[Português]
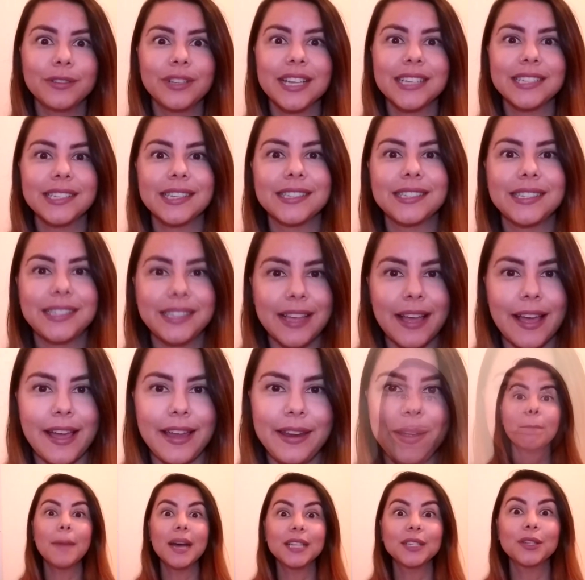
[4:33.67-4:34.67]
dessa
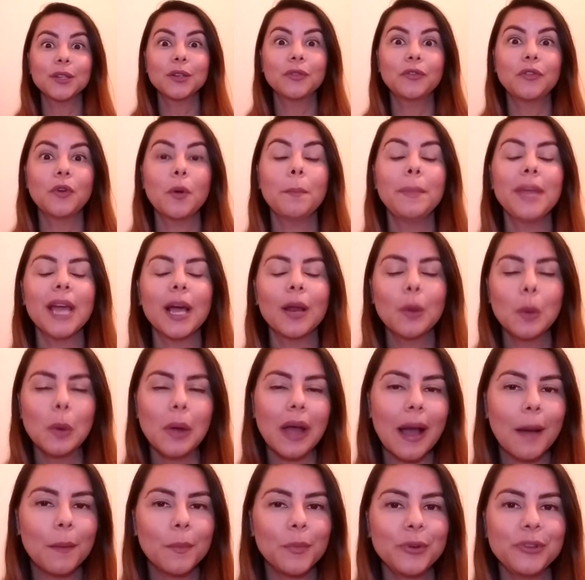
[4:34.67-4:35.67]
série. Mas eu não vou me
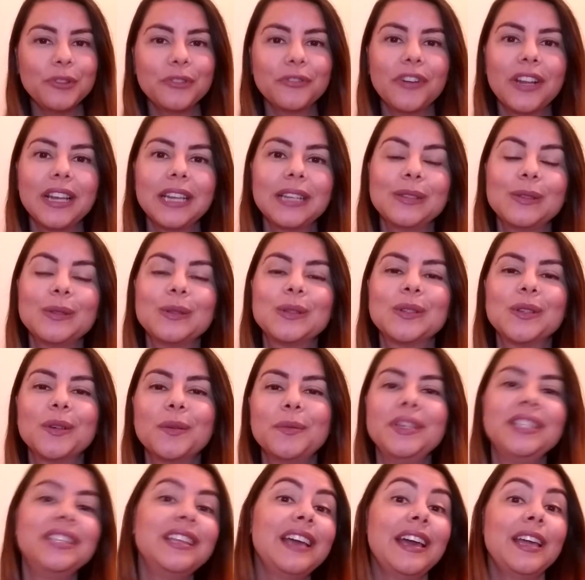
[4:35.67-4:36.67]
alongar muito falando
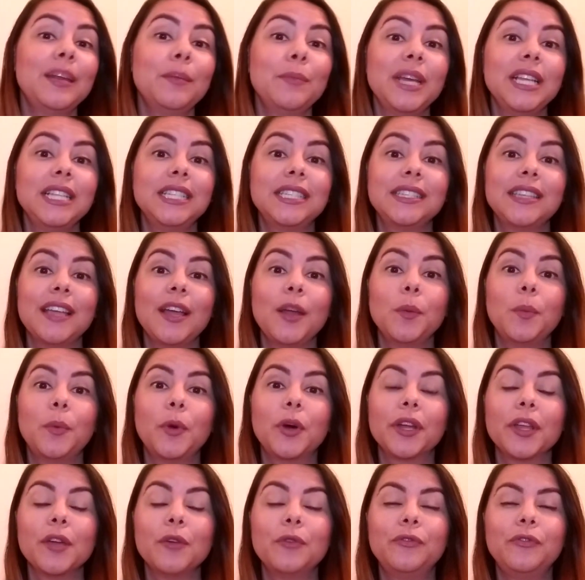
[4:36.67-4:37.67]
sobre The Handmaid's Tale,
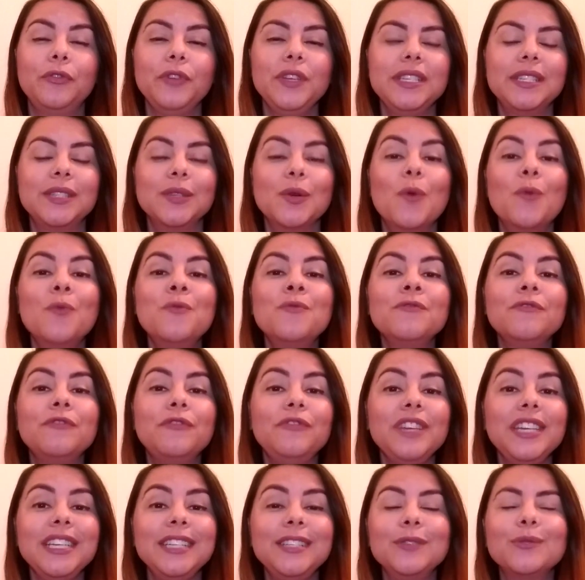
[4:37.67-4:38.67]
porque eu fiz um
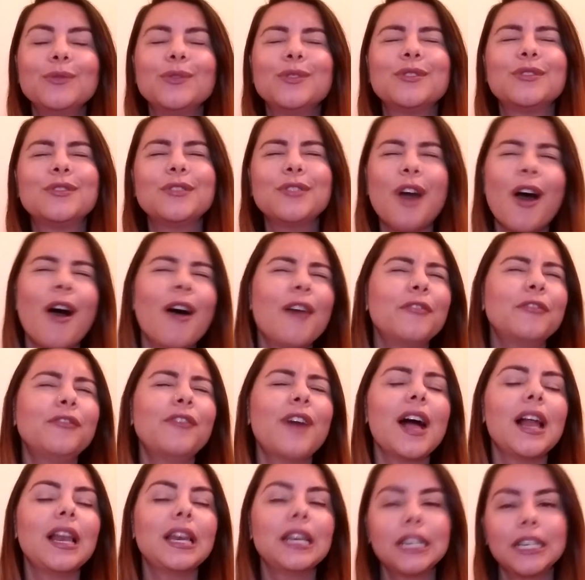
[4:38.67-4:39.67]
vídeo só
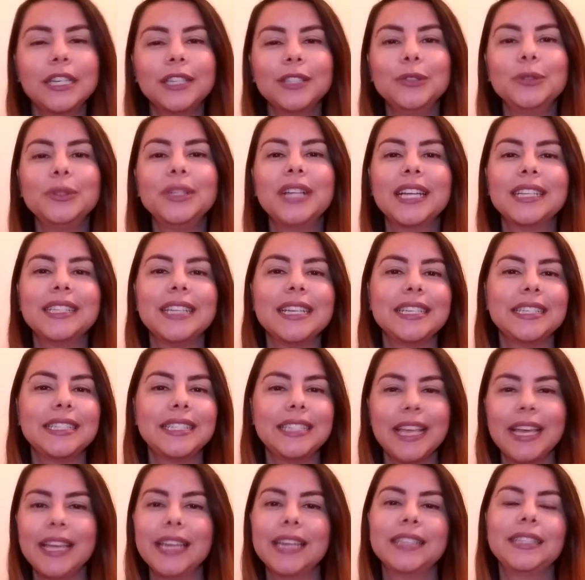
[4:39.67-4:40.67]
falando da
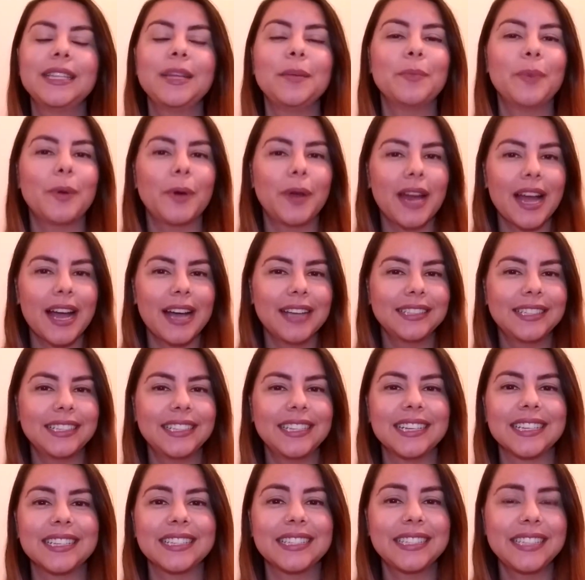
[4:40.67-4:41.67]
terceira temporada
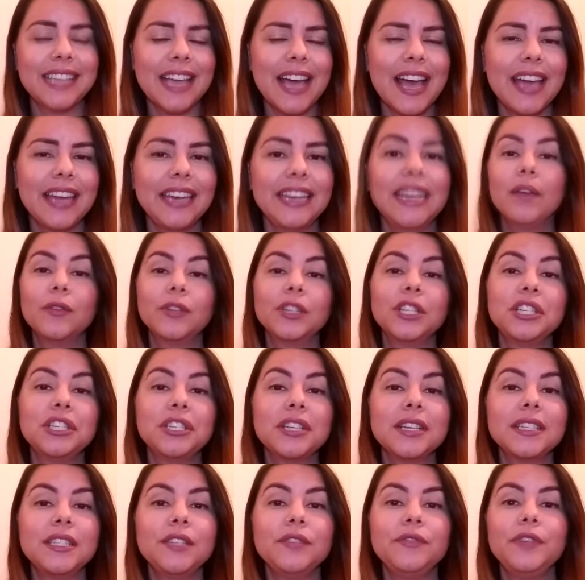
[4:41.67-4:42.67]
da série. Eu vou
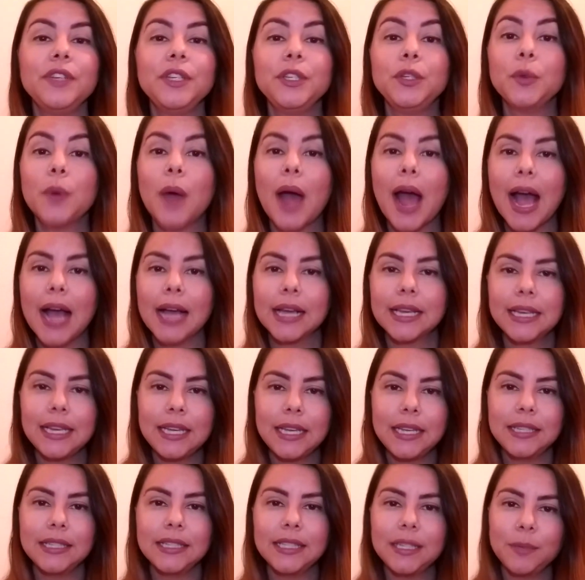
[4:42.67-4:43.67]
deixar esse vídeo
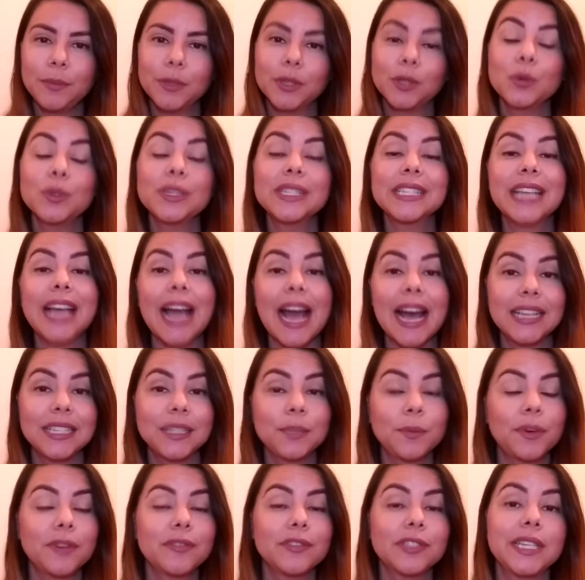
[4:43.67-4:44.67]
aqui em cima nos
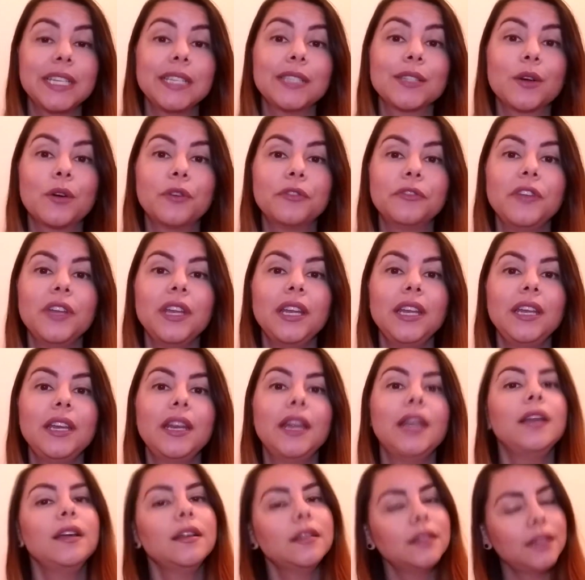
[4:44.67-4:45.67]
cards para vocês conferirem